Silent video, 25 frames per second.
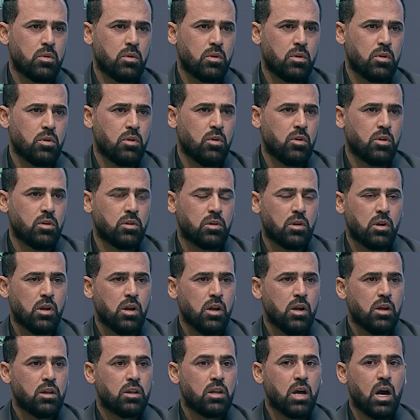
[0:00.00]
انه
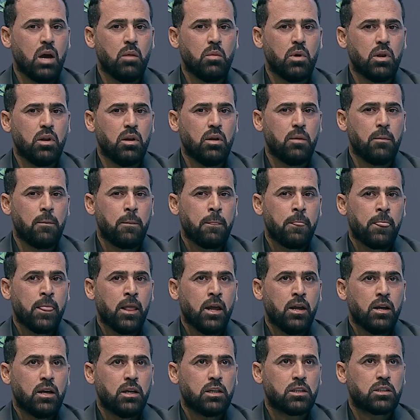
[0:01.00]
دائما
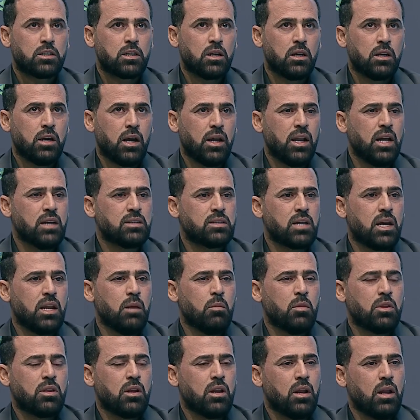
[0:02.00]
يعني هسه احنا
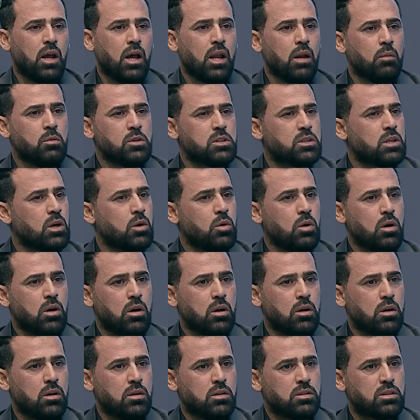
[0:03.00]
مثلا على مستوى
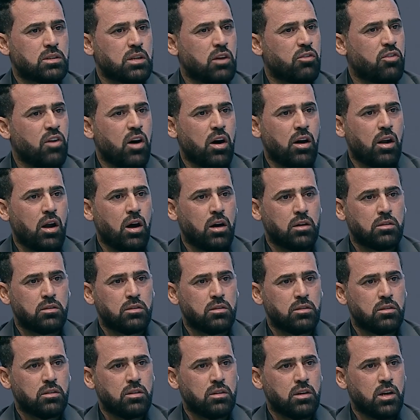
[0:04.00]
السفارات
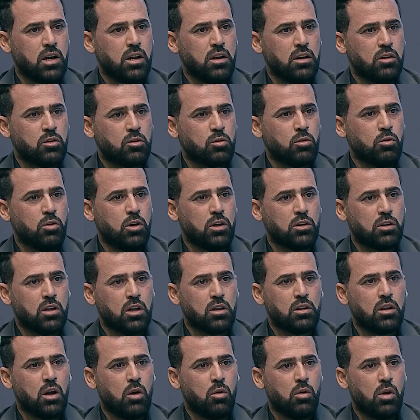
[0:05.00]
مم. يعني تروح انت
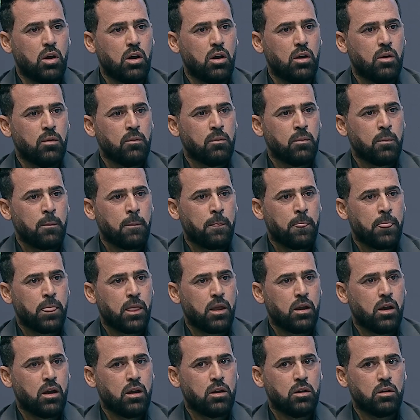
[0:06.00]
الدوله
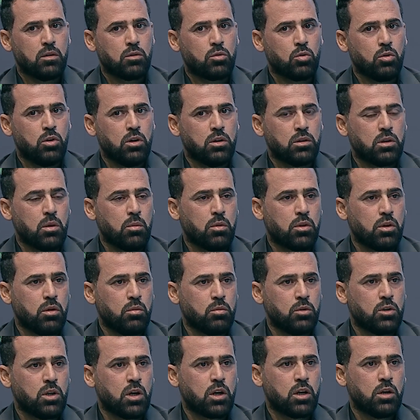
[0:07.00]
يعني تروح انت مثلا
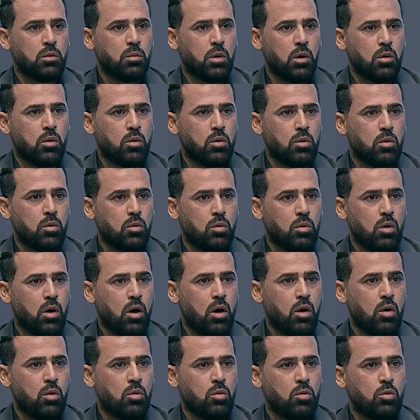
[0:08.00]
مدرب او
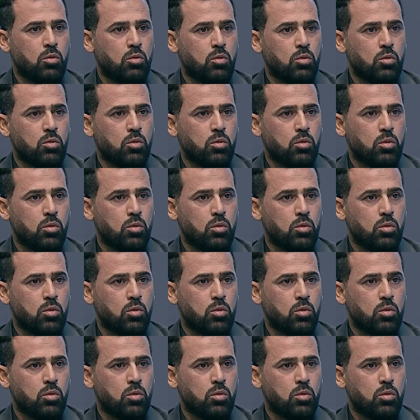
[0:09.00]
او